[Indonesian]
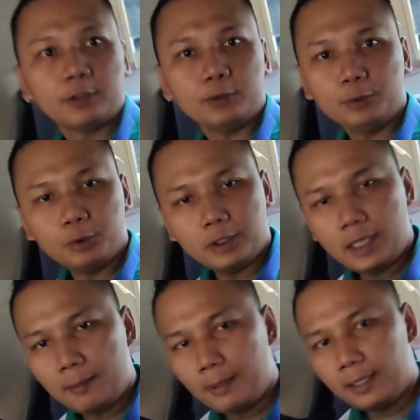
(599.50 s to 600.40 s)
terus untuk
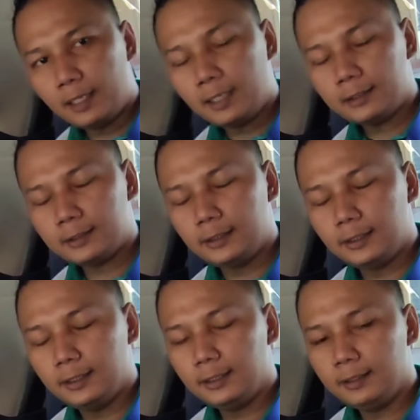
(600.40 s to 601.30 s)
keamanannya
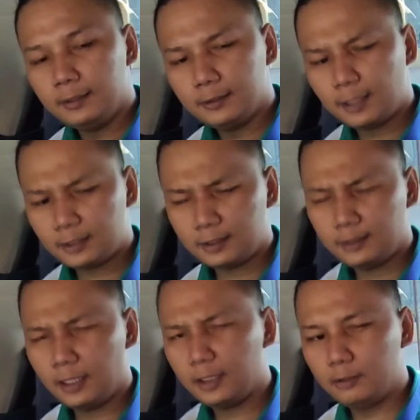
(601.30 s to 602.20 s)
sendiri
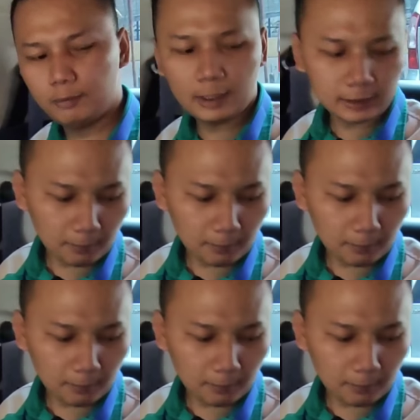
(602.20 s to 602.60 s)
tersedia dua